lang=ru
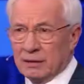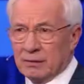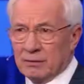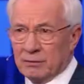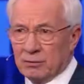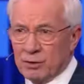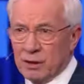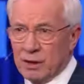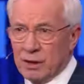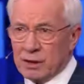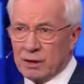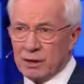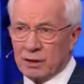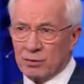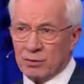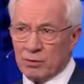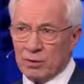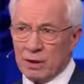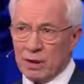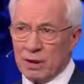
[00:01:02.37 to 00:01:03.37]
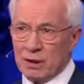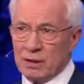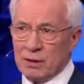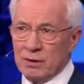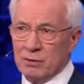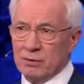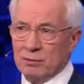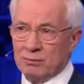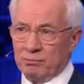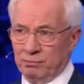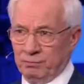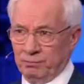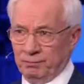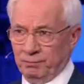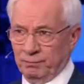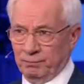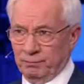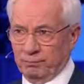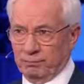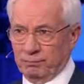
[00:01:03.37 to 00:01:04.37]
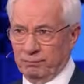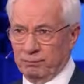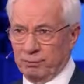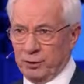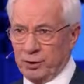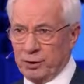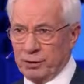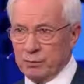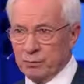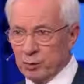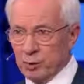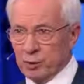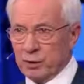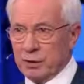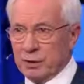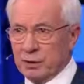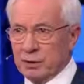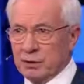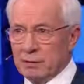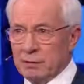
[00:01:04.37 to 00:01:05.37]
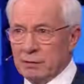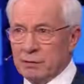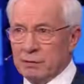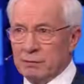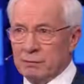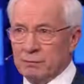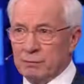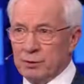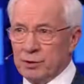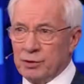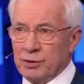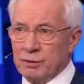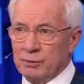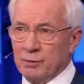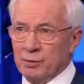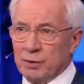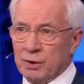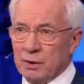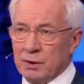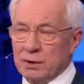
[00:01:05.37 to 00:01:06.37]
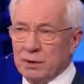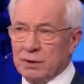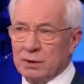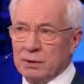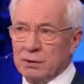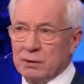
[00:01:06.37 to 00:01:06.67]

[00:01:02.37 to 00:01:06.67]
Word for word: Но ну, есть округа, где он почему-то, почему-то